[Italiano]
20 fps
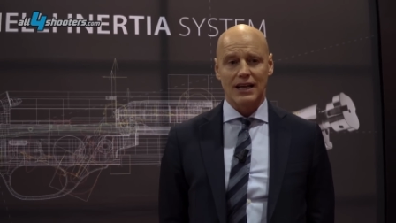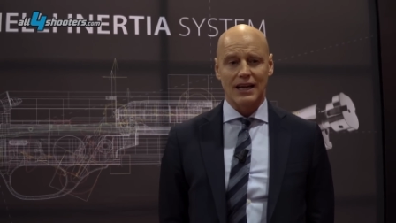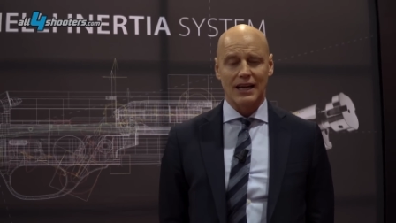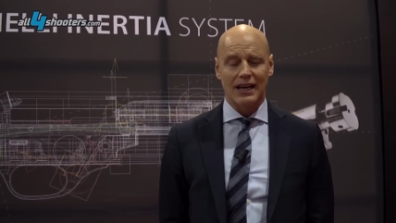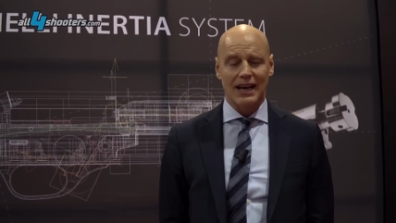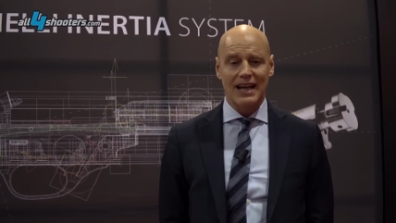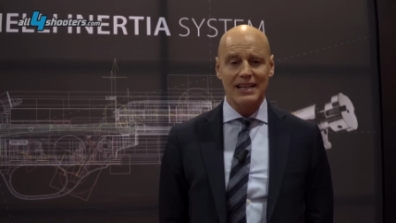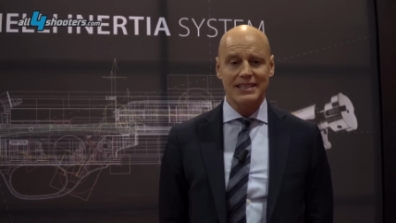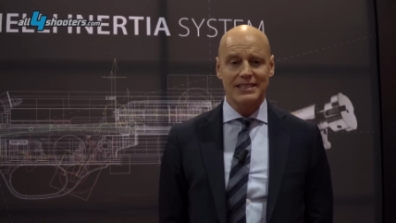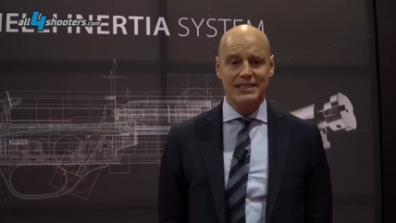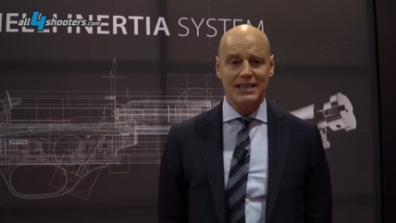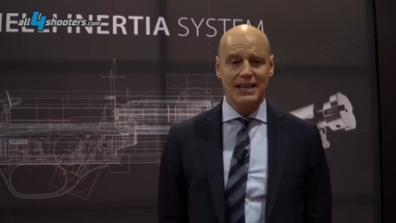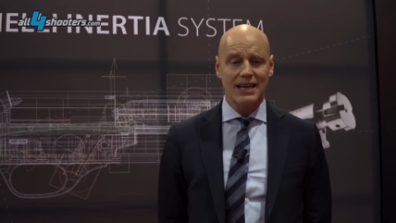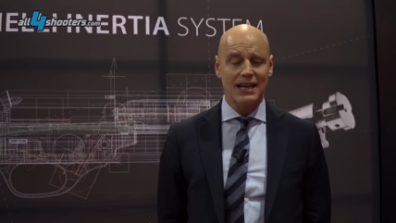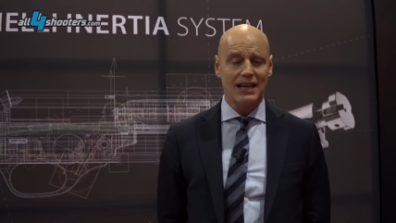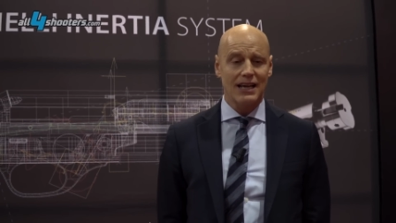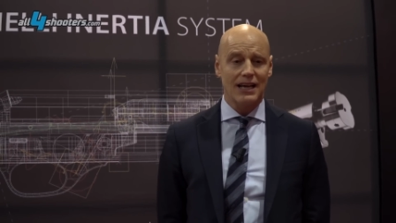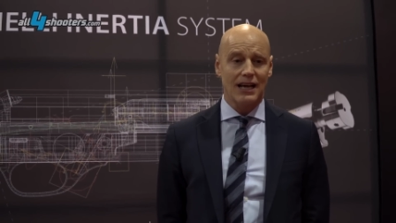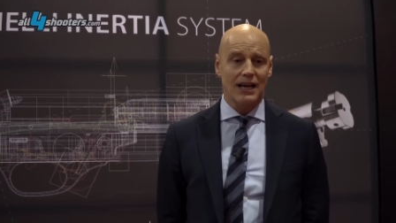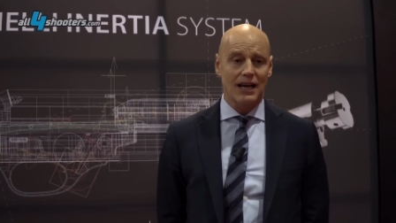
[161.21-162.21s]

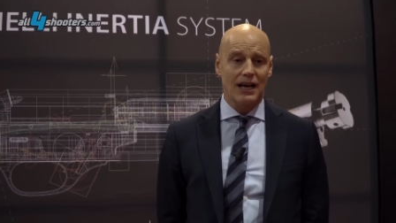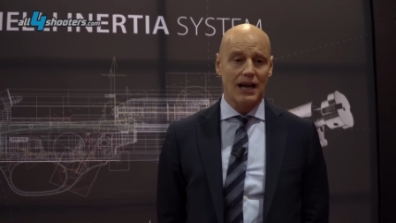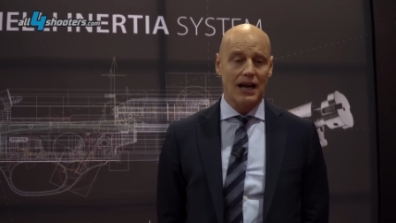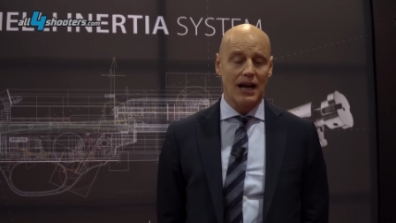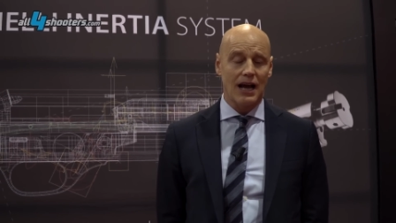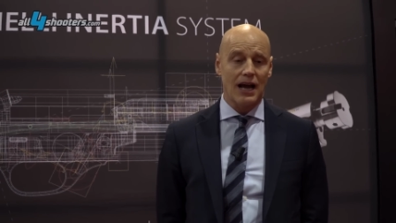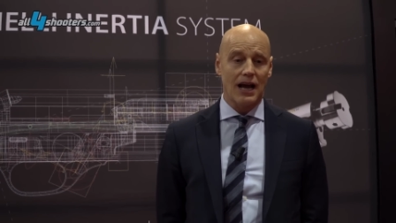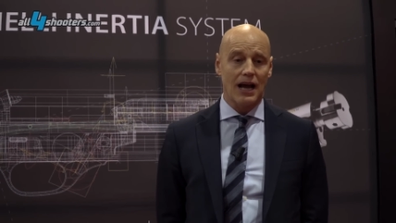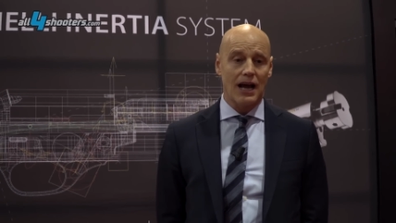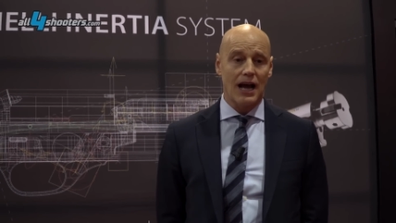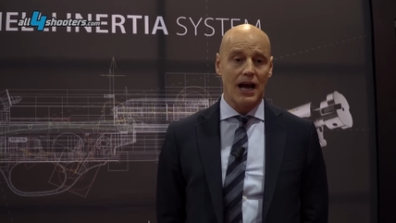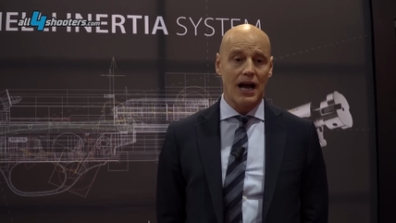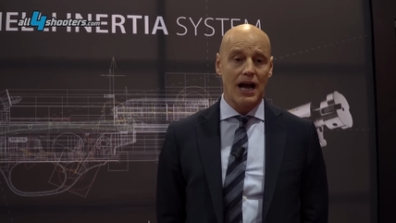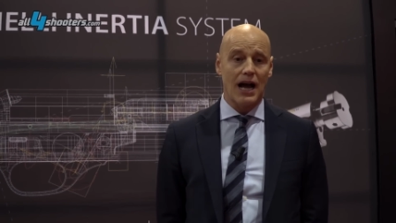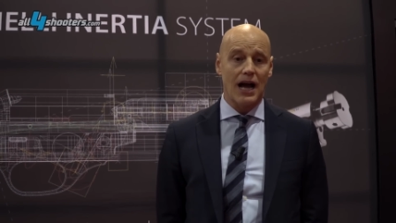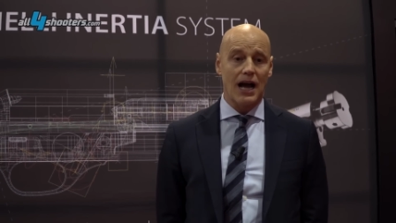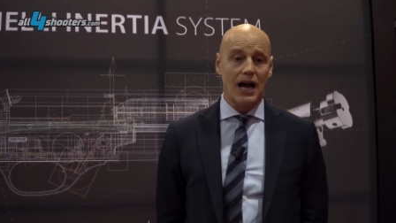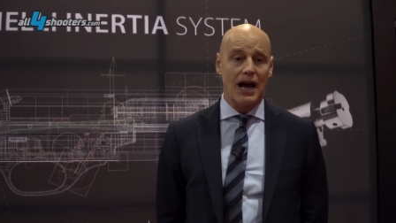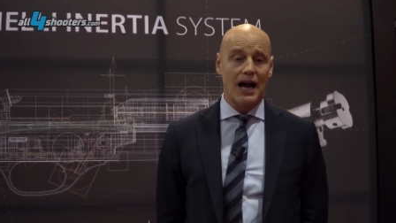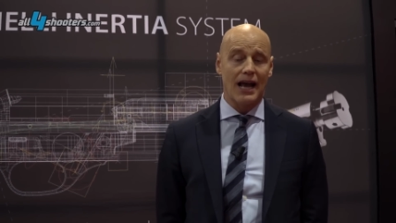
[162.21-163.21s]
Grazie
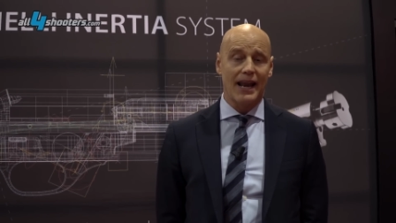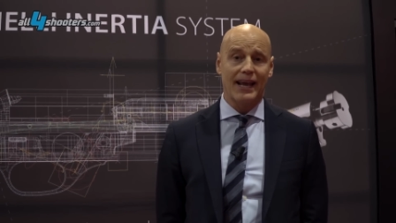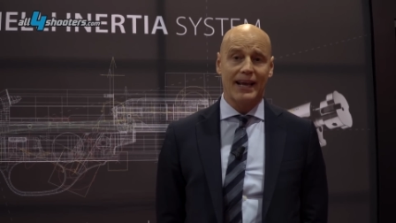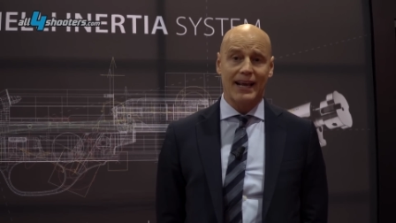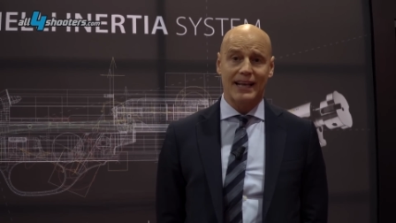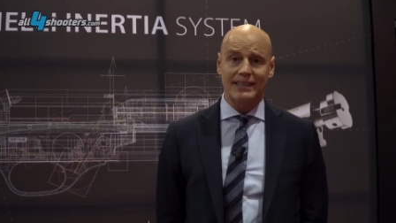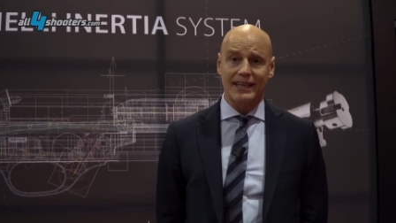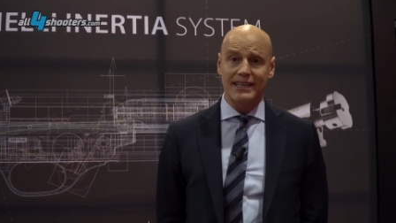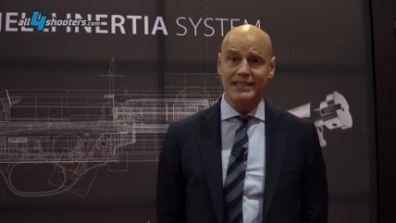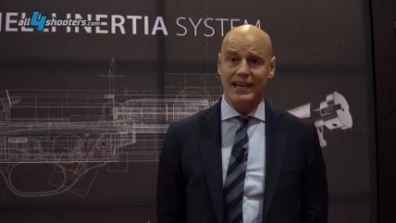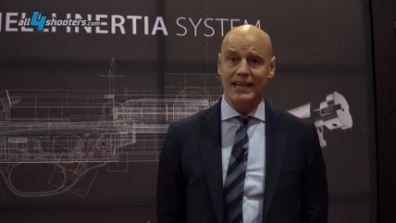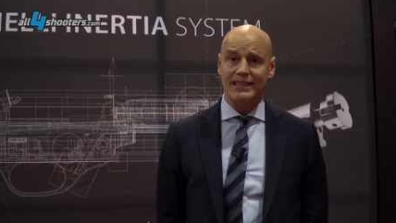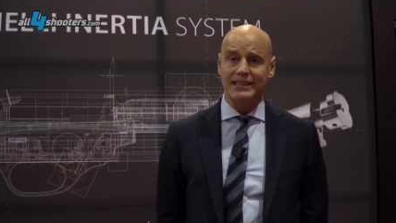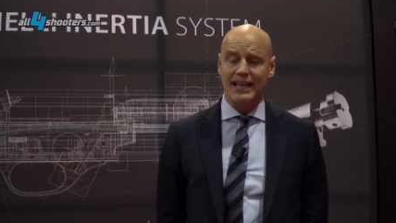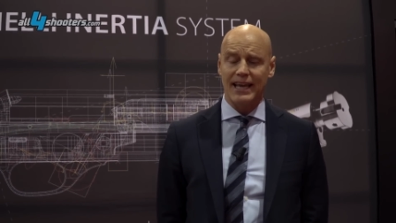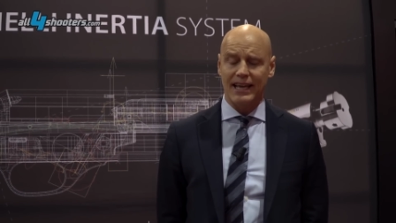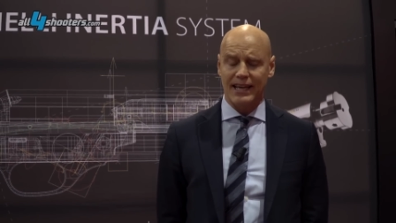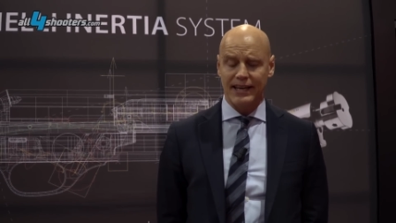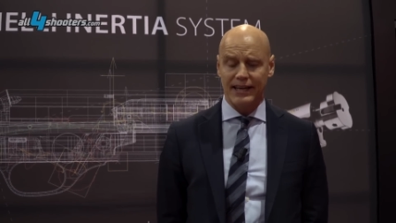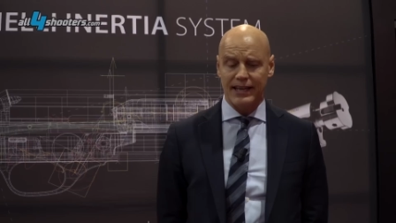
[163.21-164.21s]
alle caratteristiche
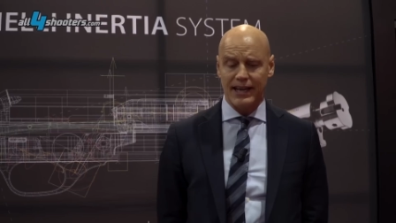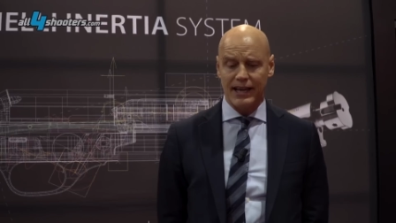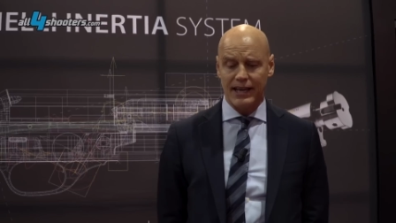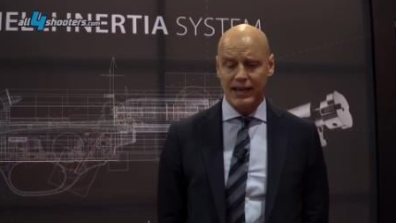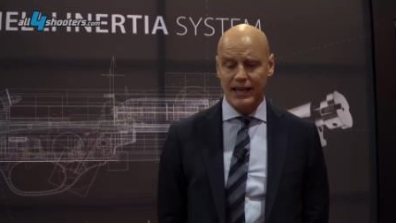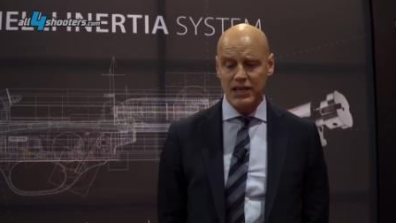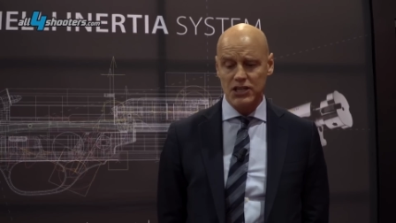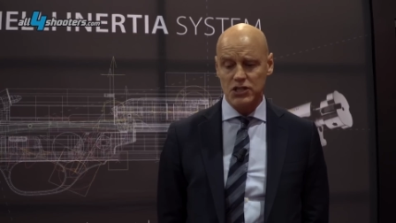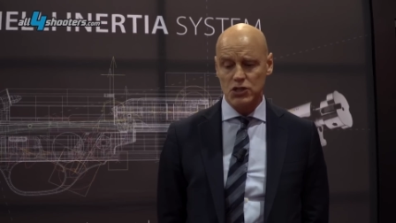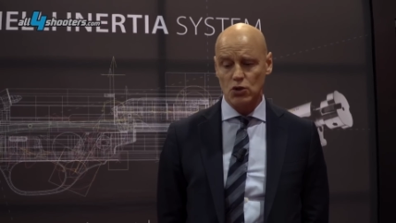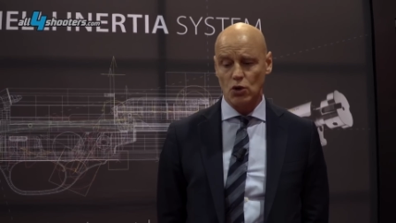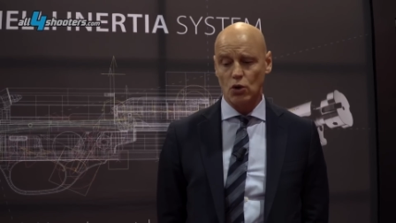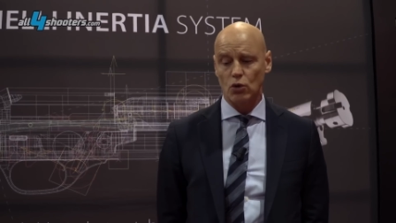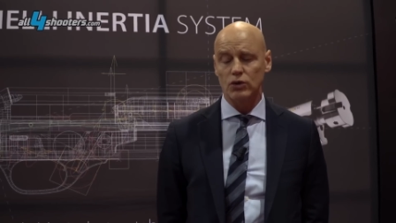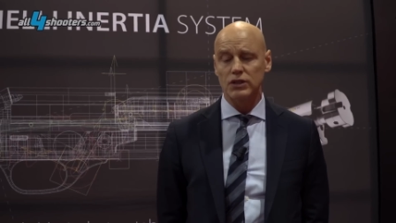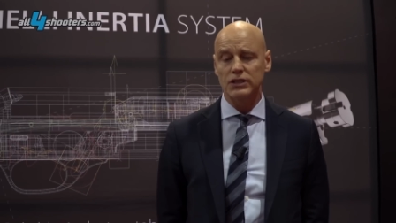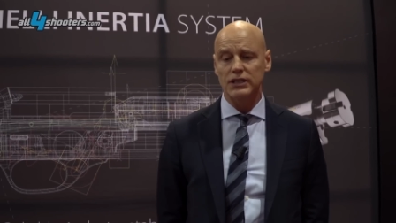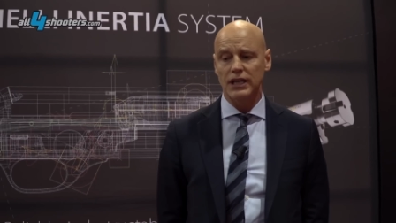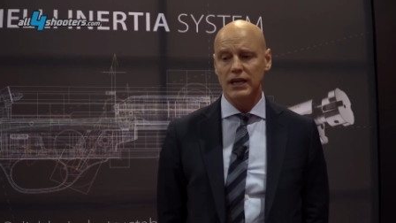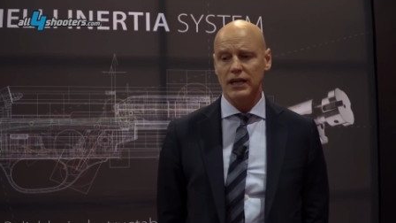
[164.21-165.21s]
tecniche che esso
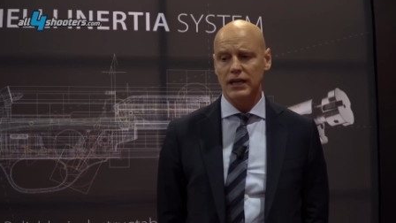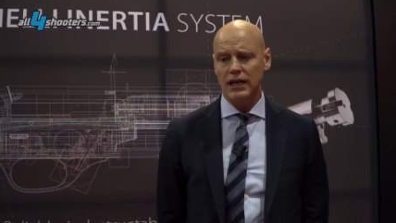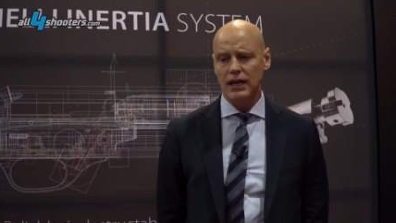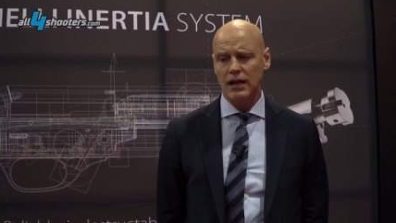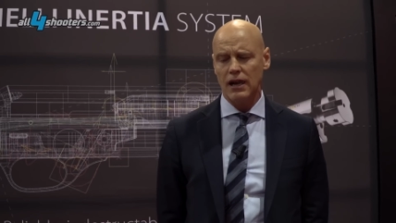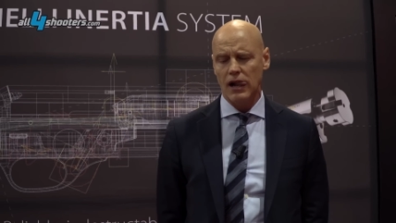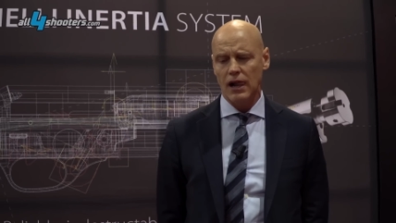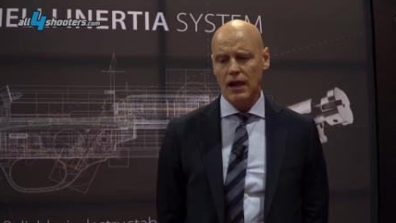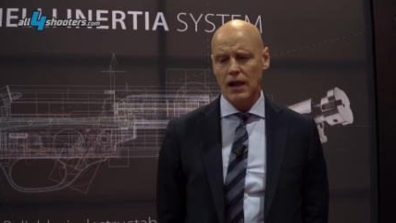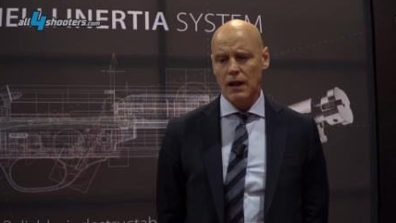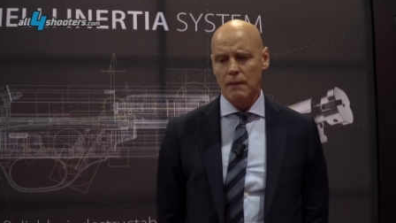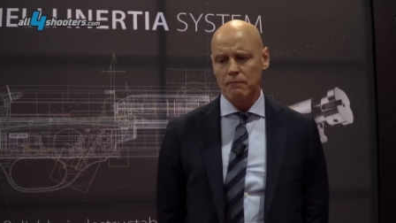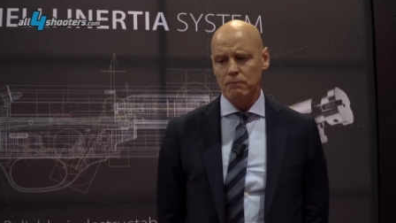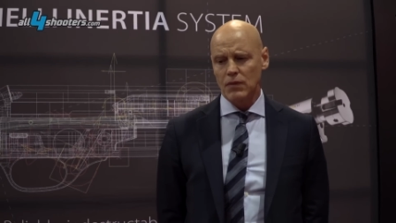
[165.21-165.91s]
contiene,